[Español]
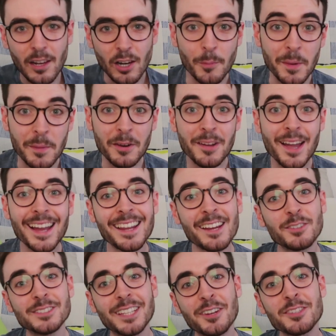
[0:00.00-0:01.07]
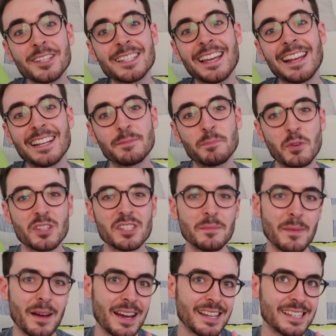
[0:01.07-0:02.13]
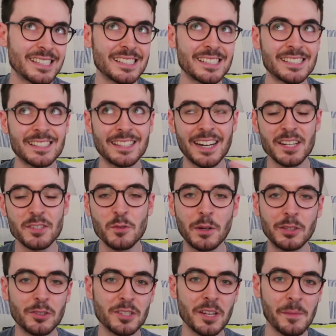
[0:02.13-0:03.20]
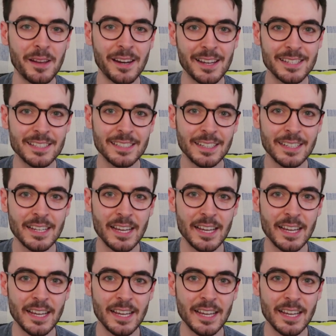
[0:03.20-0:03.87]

Lo primero que quería contaros es que las próximas 3-4 semanas